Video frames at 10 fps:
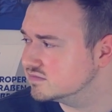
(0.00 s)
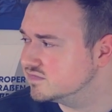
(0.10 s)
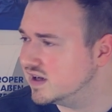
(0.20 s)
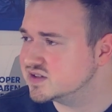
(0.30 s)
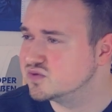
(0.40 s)

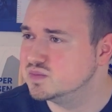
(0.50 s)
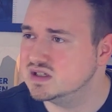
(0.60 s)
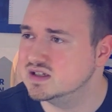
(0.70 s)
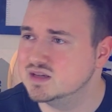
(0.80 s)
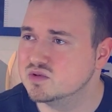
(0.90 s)
war es für
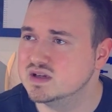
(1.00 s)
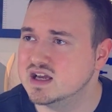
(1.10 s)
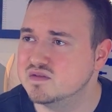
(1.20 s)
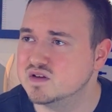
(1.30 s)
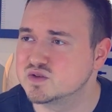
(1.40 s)
mich in dem
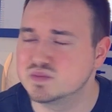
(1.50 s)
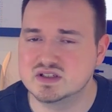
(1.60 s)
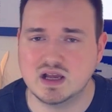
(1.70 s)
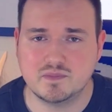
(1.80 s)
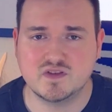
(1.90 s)
Moment einfach so ein
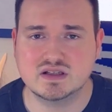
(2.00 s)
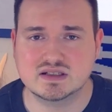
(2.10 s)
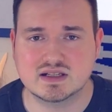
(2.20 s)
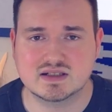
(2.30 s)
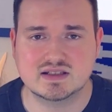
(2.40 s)
bisschen
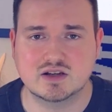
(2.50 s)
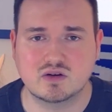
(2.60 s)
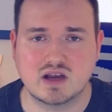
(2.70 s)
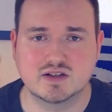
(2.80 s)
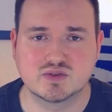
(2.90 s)
abwesend, dass es ja
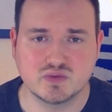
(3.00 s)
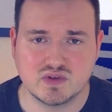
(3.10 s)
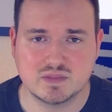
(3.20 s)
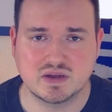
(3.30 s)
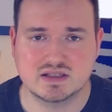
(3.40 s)
noch gar nicht so
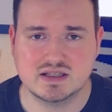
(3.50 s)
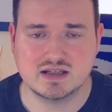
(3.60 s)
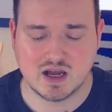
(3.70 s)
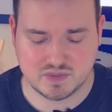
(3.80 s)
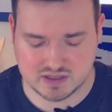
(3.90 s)
viele
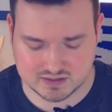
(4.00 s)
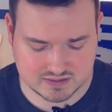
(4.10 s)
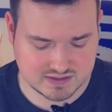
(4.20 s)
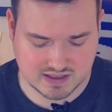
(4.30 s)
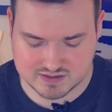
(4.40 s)
Partien gab. Ich
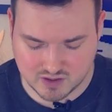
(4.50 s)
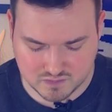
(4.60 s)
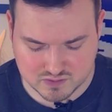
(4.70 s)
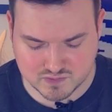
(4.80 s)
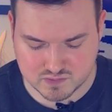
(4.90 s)
hatte die Seite
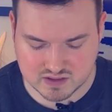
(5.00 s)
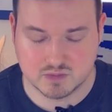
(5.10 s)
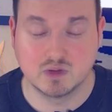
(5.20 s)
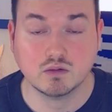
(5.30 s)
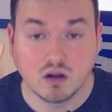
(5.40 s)
aufgerufen und
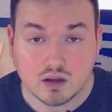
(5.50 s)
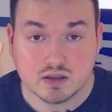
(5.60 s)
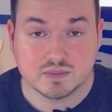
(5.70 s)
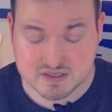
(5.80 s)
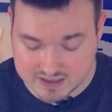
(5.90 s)
dachte mir, uh,
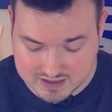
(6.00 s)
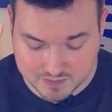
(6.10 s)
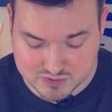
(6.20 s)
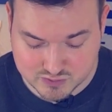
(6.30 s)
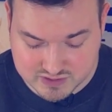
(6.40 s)
bisher
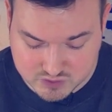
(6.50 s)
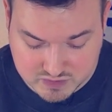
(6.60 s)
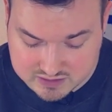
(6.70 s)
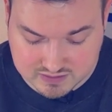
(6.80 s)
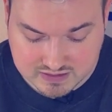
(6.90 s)
gab es nur sechs
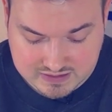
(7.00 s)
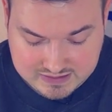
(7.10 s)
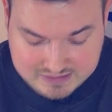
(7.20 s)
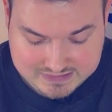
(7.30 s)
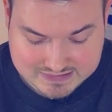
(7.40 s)
Spiele.
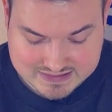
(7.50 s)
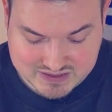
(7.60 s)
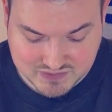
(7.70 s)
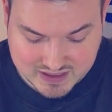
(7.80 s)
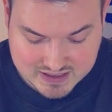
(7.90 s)

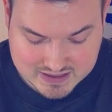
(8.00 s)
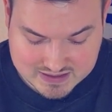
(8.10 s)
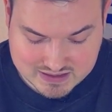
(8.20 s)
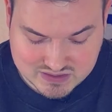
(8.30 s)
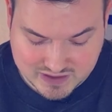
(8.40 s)
Zwei
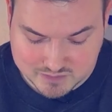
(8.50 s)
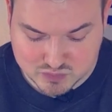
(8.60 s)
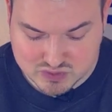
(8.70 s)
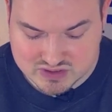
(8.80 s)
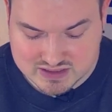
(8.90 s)
in der zweiten
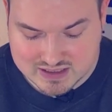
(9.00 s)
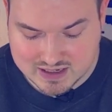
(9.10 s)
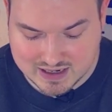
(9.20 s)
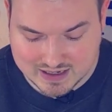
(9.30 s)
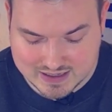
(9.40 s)

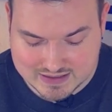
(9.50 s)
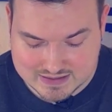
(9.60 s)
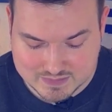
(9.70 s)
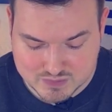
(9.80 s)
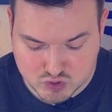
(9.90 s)
Bundesliga,
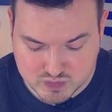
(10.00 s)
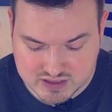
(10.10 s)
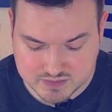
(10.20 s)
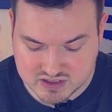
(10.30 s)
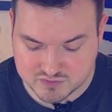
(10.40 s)
ein
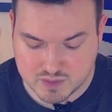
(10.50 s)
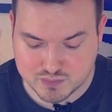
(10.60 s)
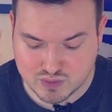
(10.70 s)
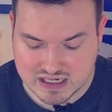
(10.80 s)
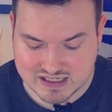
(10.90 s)
Spiel im
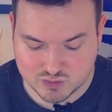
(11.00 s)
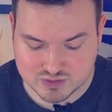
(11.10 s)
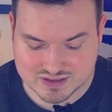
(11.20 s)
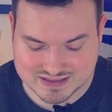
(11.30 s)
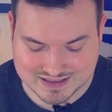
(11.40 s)
DFB-Pokal
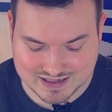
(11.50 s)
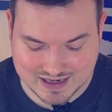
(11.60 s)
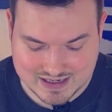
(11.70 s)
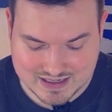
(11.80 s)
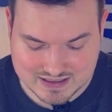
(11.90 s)
und
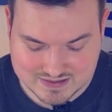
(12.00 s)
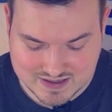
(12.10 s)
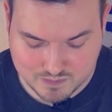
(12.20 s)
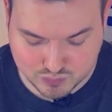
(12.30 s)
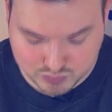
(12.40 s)
drei in
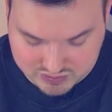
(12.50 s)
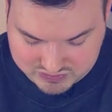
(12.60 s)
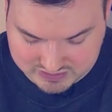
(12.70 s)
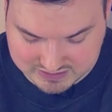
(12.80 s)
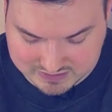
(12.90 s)
der
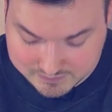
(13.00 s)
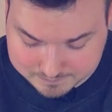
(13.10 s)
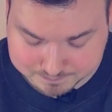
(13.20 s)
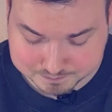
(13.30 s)
Bundesliga.